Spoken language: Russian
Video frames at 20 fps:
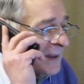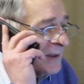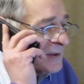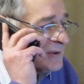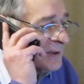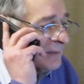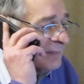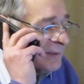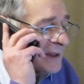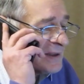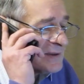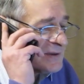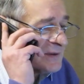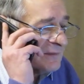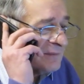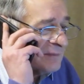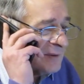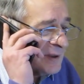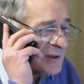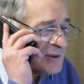собраться
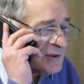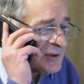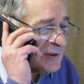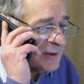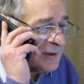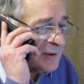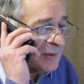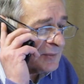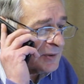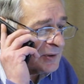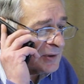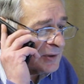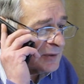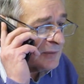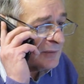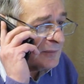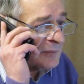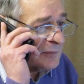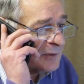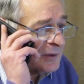вместе,
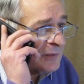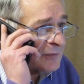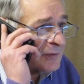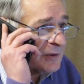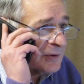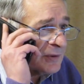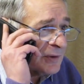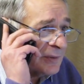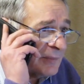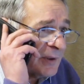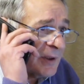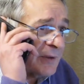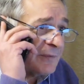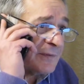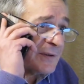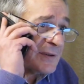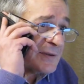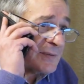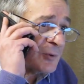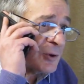и мы вот имеем
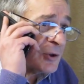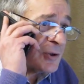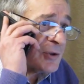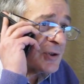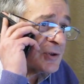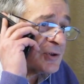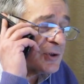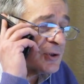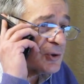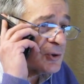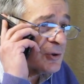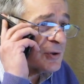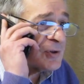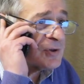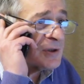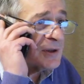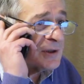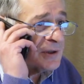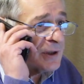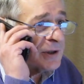возможность еще
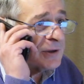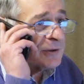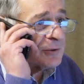сильнее